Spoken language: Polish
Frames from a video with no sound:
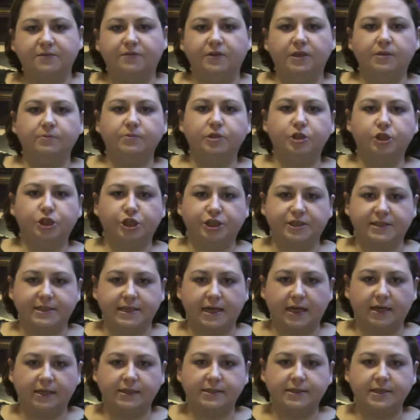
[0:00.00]
film Trzy
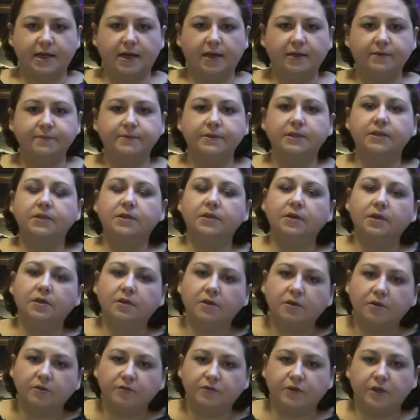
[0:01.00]
Serca
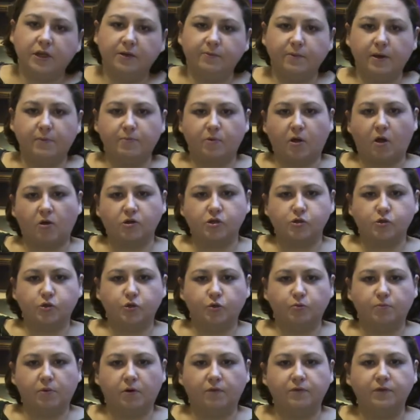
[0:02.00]
filmem
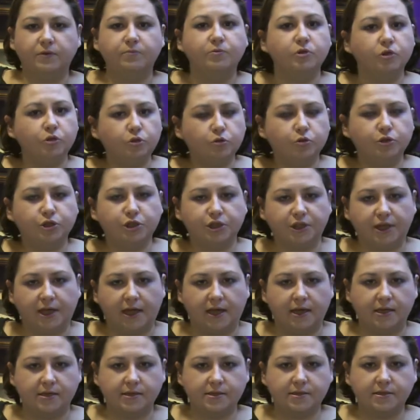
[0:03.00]
kostiumowym już nie
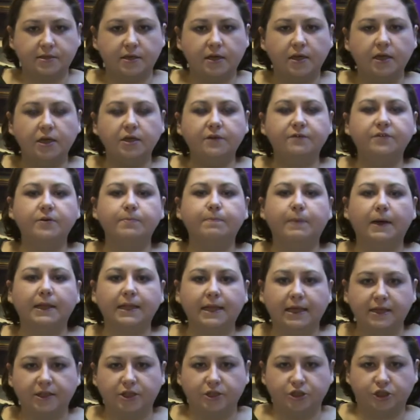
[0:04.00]
jest i
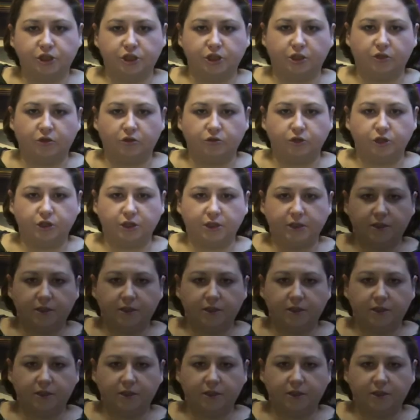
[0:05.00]
wypada jeszcze gorzej.